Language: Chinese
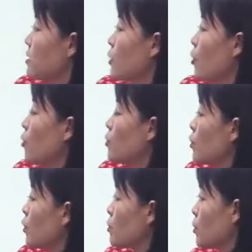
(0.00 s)
日
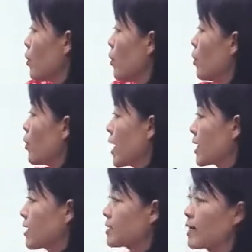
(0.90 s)
本语の方
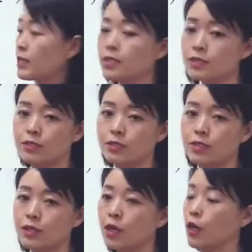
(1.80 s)
が簡単です。
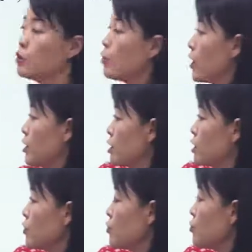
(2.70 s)
对
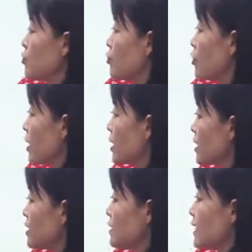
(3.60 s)
日语
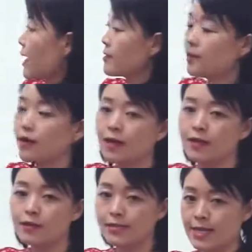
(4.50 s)
更加的
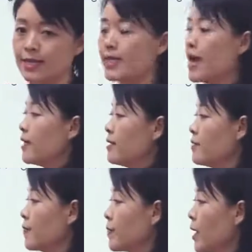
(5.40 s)
简单。
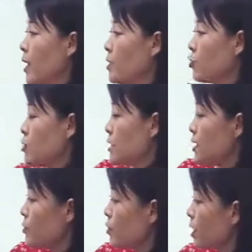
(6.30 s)
どち
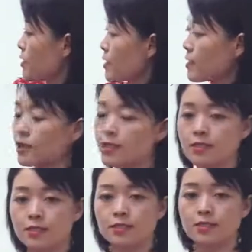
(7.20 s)
らも簡単で
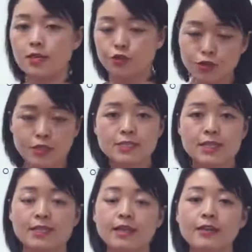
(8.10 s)
す啊，都挺
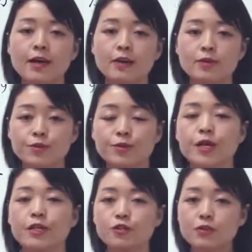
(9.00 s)
简单的，对不
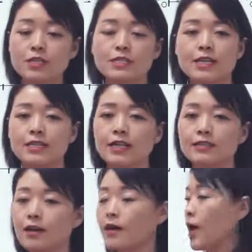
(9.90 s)
对？都挺简
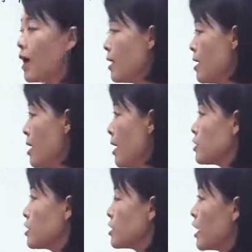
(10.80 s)
单的啊。
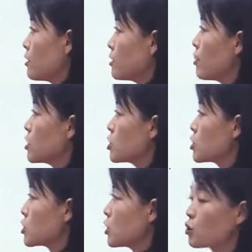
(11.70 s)
好的，然后那么这
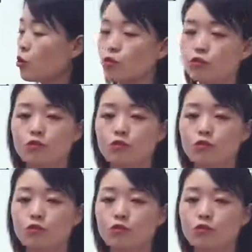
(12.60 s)
是多